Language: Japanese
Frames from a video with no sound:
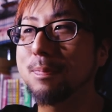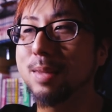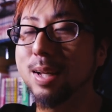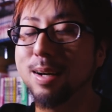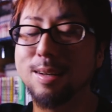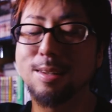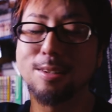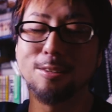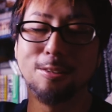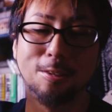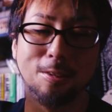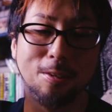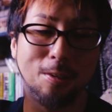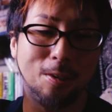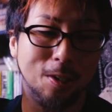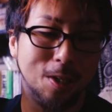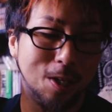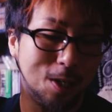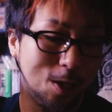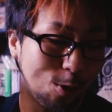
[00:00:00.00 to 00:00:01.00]
あ
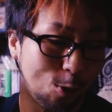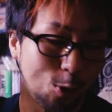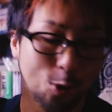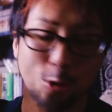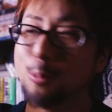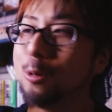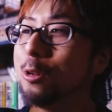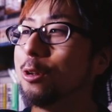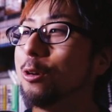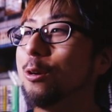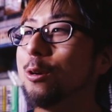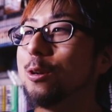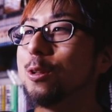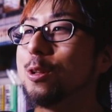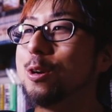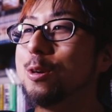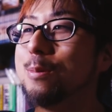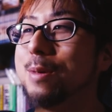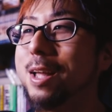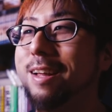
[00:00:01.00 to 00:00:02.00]
のー、子供の頃の
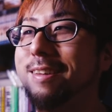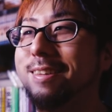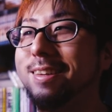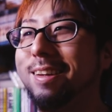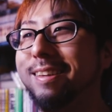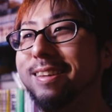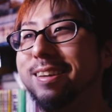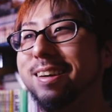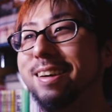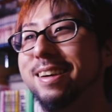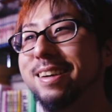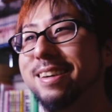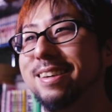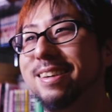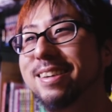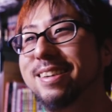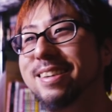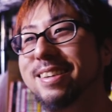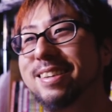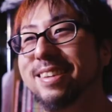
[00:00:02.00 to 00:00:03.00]
夢だったんで、
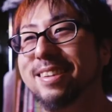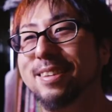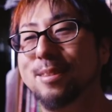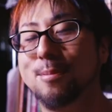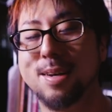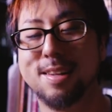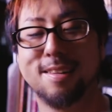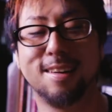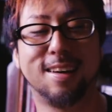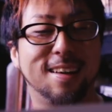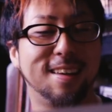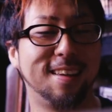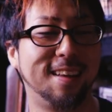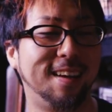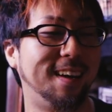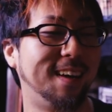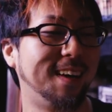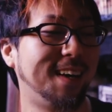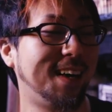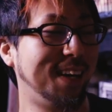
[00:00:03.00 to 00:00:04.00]
まさか
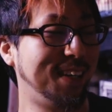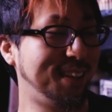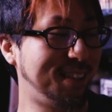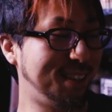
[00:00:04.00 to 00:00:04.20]
ね、配